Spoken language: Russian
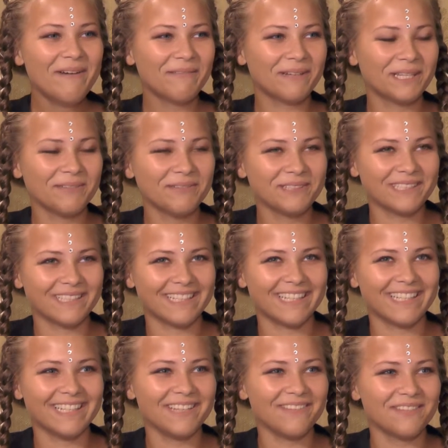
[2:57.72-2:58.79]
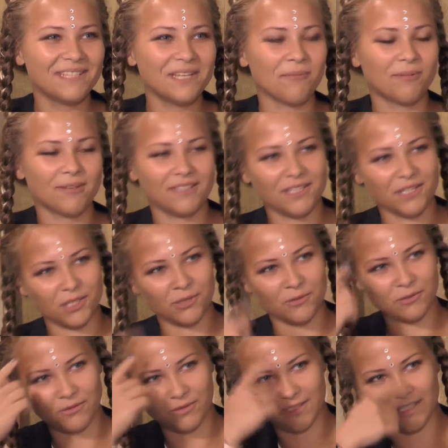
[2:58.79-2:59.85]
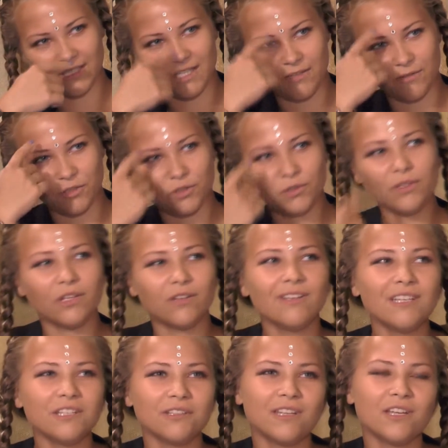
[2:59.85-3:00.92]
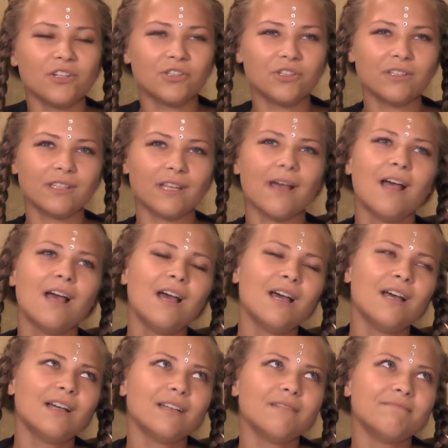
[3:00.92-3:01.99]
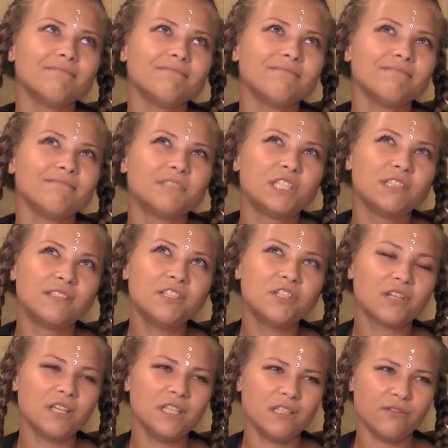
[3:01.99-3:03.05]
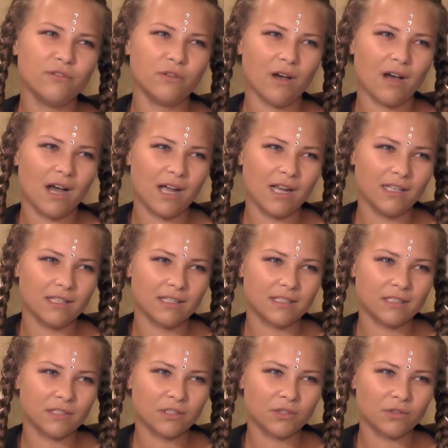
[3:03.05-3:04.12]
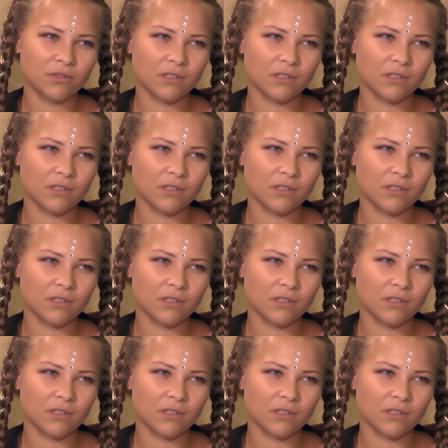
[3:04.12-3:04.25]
потому что не все поддерживают вот такие вот штуки. Но я считаю, что это частичка индивидуальности, это что-то